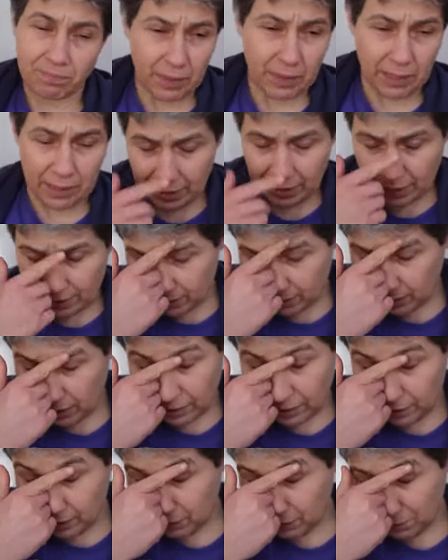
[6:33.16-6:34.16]
Niye
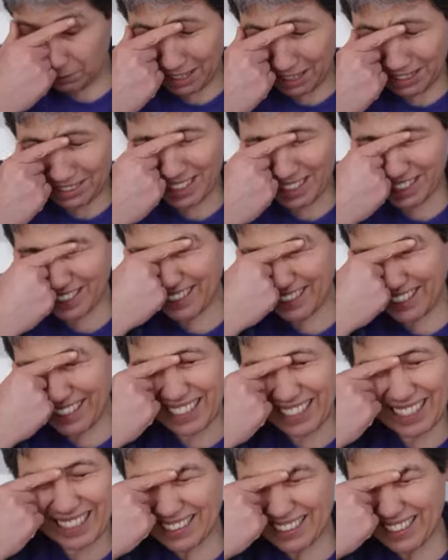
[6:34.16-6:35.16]
saklayalım? Yani
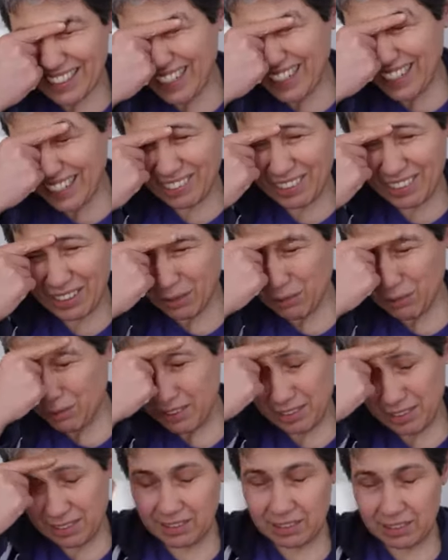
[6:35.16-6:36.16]
saklayarak nereye
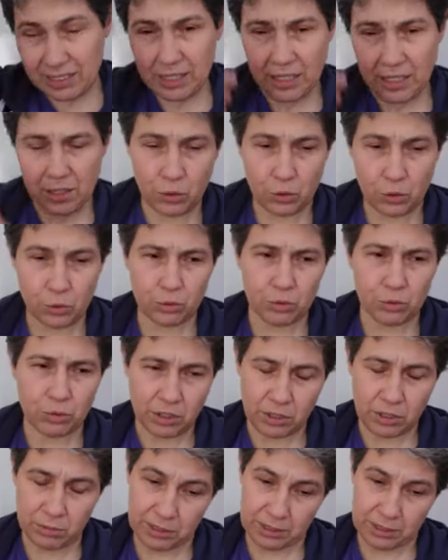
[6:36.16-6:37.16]
varabiliriz? Nereye götürür
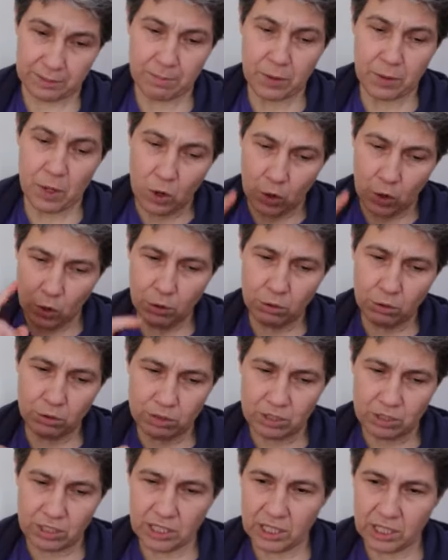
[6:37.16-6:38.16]
ki bizim? O
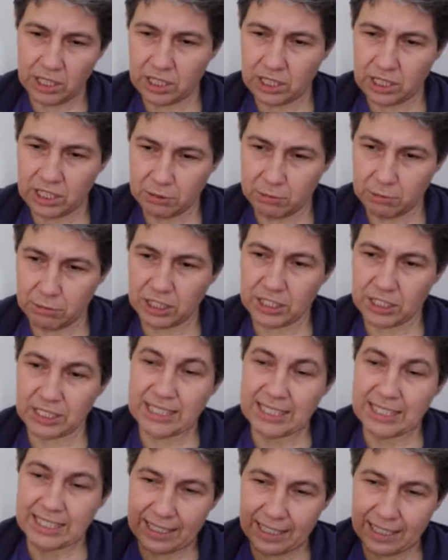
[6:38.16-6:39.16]
yüzden ilk işimiz
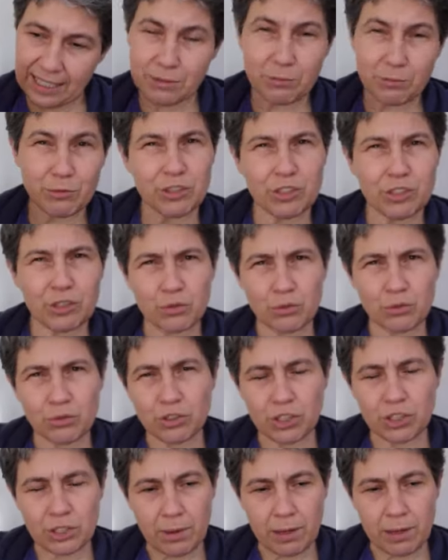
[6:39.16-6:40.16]
kendimizce
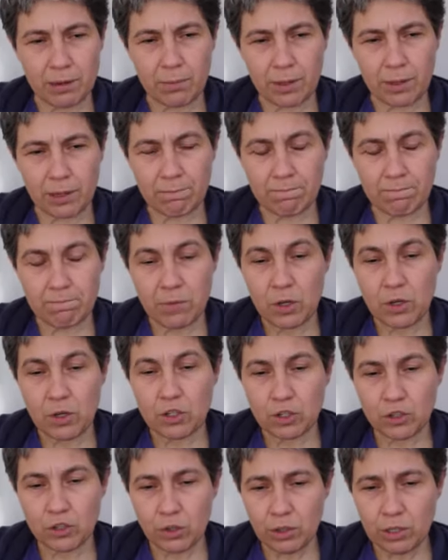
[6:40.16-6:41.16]
dürüstçe bakmak.
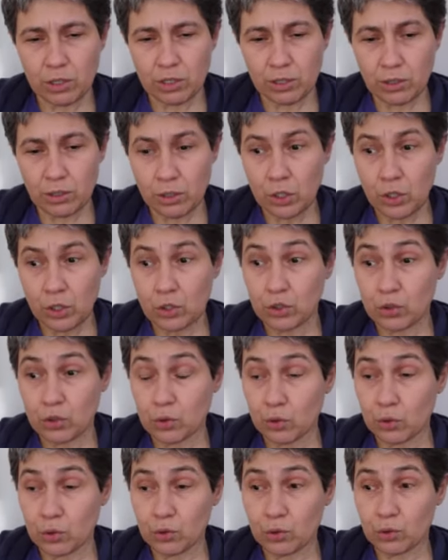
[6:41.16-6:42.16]
Sonra
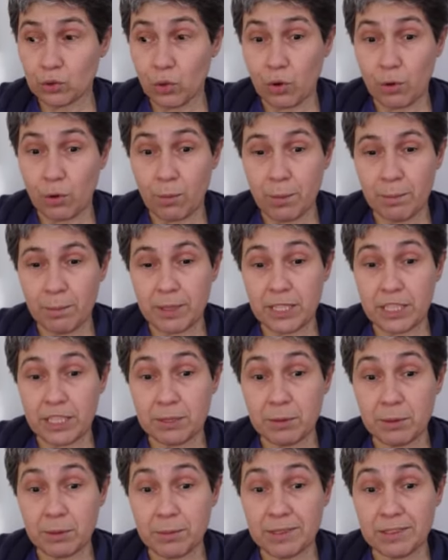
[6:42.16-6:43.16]
soru sorma
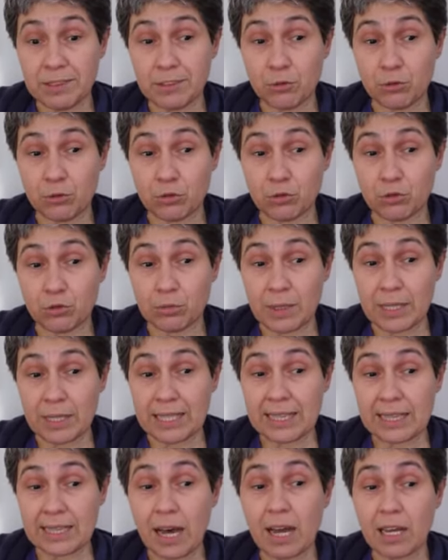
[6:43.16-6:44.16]
biçimimizi
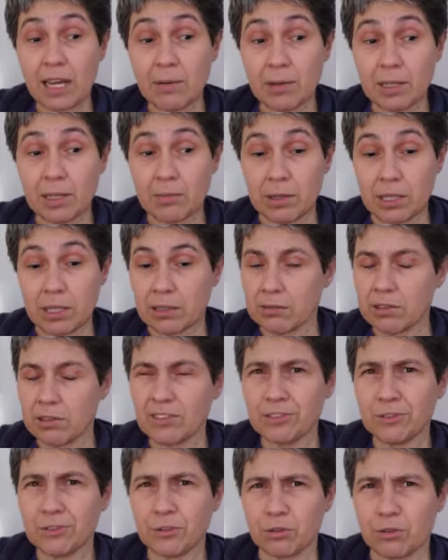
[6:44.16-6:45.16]
düşünmek, takip etmek.
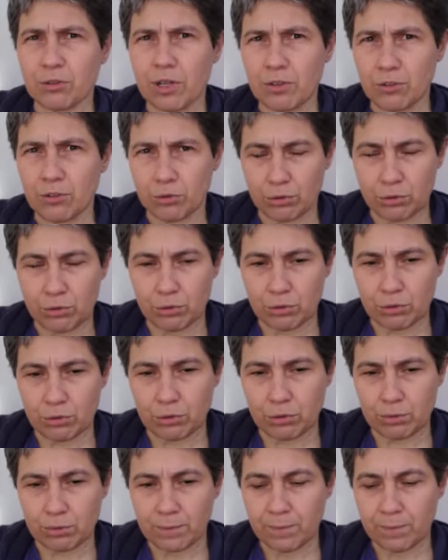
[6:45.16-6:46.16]
Nasıl sorular soruyoruz?